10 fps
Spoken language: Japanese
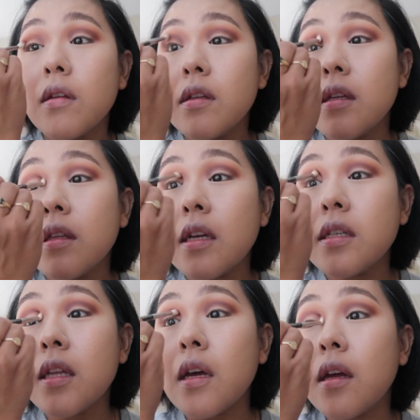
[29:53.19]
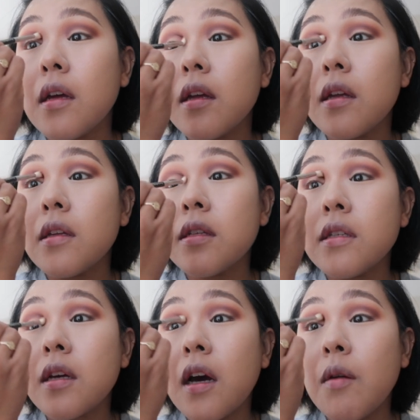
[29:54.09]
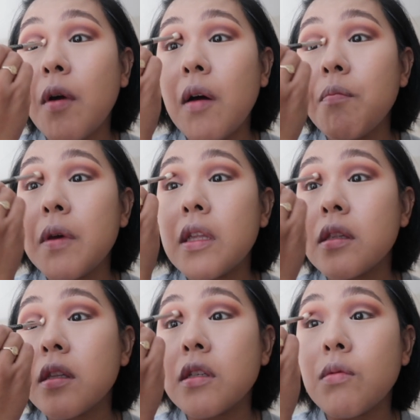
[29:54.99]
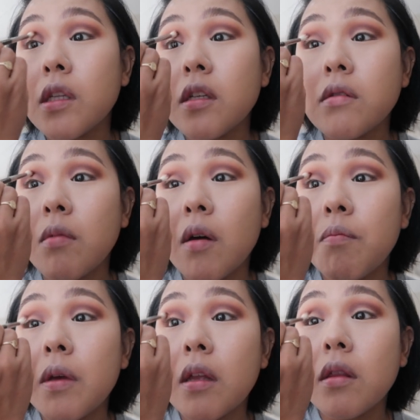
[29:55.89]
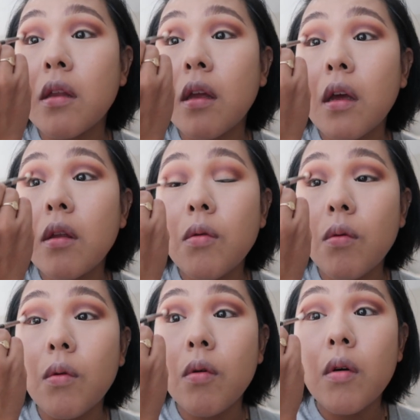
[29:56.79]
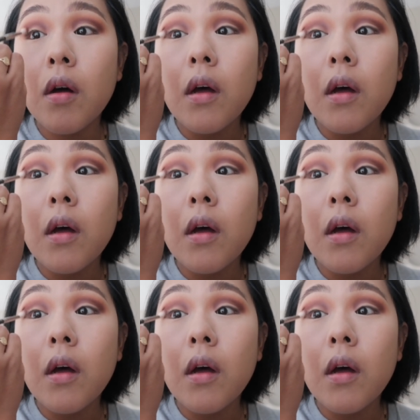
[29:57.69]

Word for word: 全然なしで全然彼もハッピーだったし、私たちもハッピーだったんだけど、